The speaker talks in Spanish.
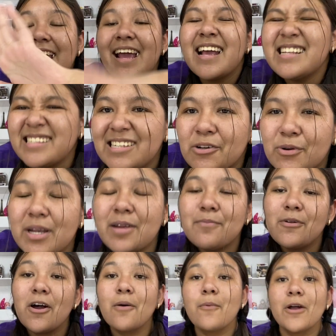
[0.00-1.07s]
este reading
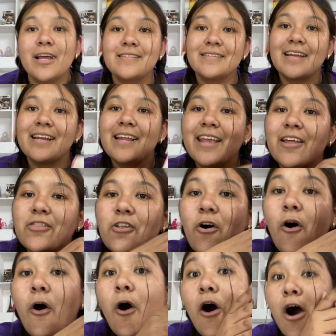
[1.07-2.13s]
blog voy a estar
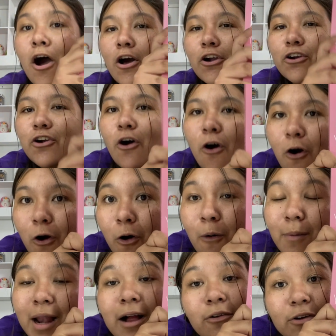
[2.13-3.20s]
leyendo Rojo,
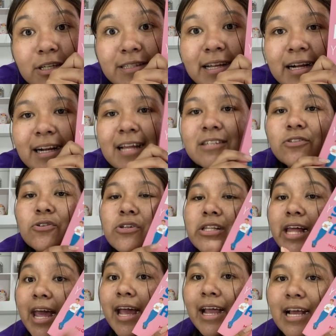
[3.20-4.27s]
Blanco y Sangre Azul
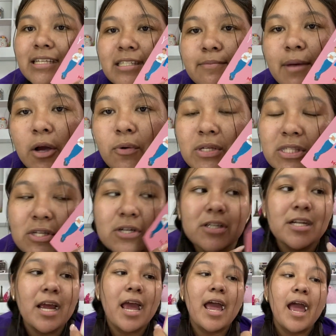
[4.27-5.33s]
de Casey McQuiston.
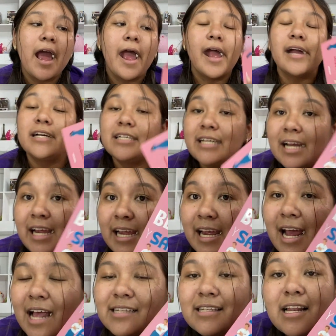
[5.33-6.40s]
Y
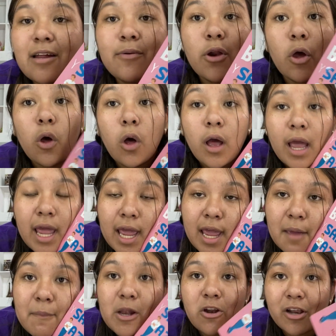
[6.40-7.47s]
este libro eh,
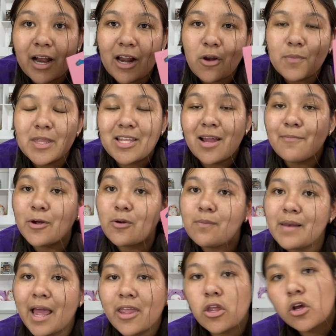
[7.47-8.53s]
me lo regaló mi tía en mi
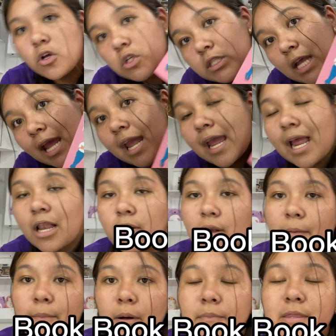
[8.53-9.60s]
cumpleaños, que el
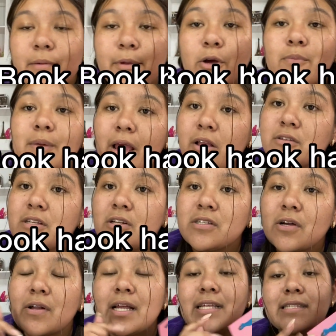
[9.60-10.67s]
wrap up de mi cumpleaños se los dejo
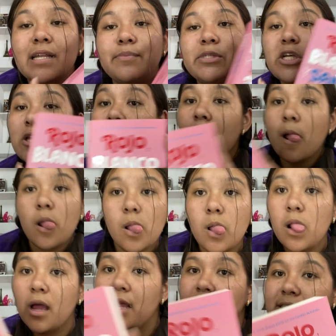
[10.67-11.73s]
en la descripción. Mm,
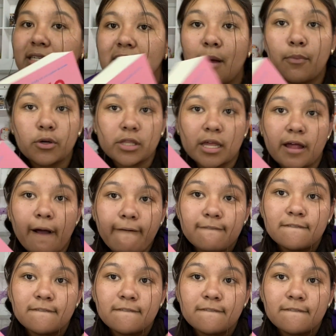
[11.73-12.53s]
esa es la portada.